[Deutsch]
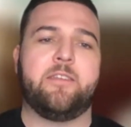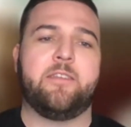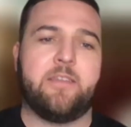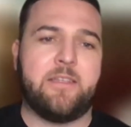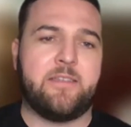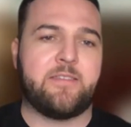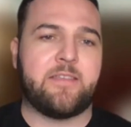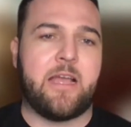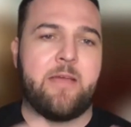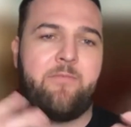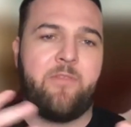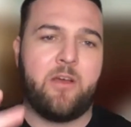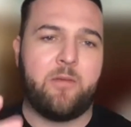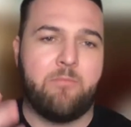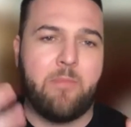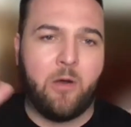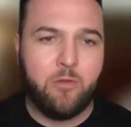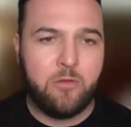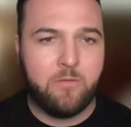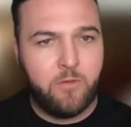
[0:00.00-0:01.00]
dass einfach
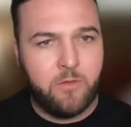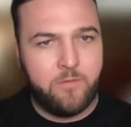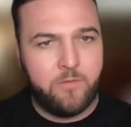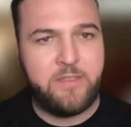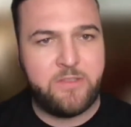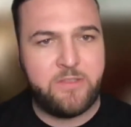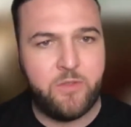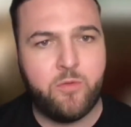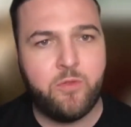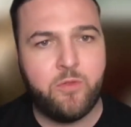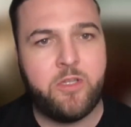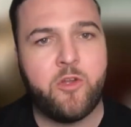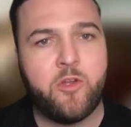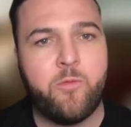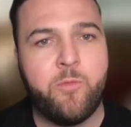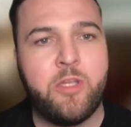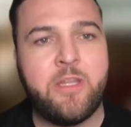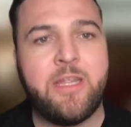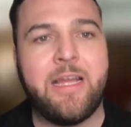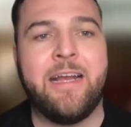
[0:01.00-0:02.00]
Mountain Wolf nicht so gut in der
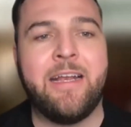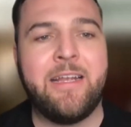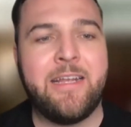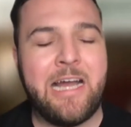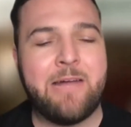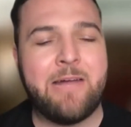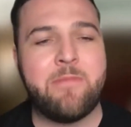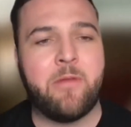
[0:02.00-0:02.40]
Community ankam.